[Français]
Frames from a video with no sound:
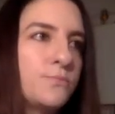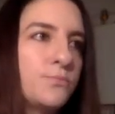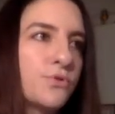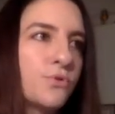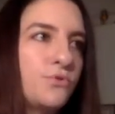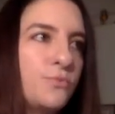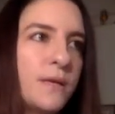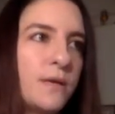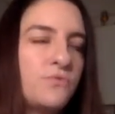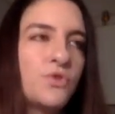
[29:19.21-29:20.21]
pour
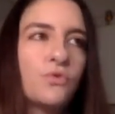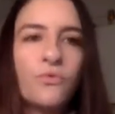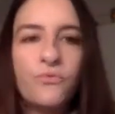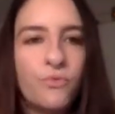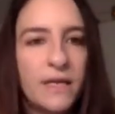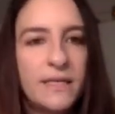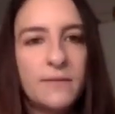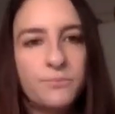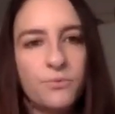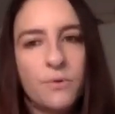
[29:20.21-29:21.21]
s'occuper, une sorte de
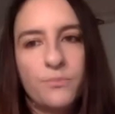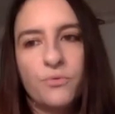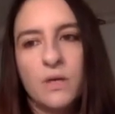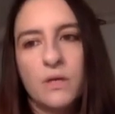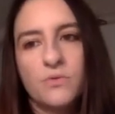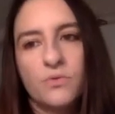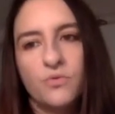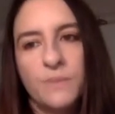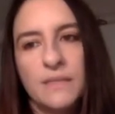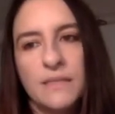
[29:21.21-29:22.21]
foyer pour, pour
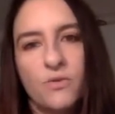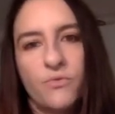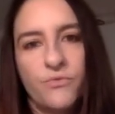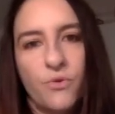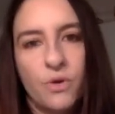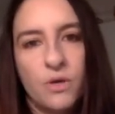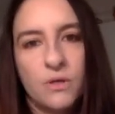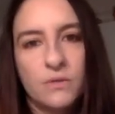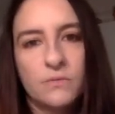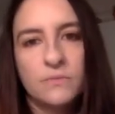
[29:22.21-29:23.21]
s'occuper des enfants
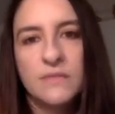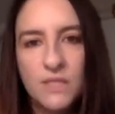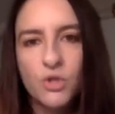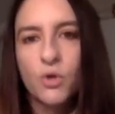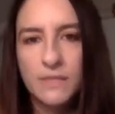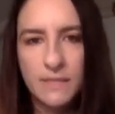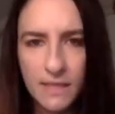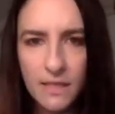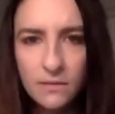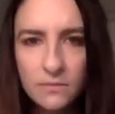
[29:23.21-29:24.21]
euh, dits
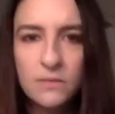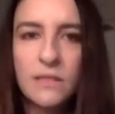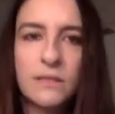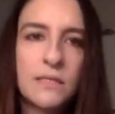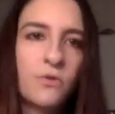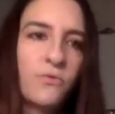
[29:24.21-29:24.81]
sorciers, des, mm.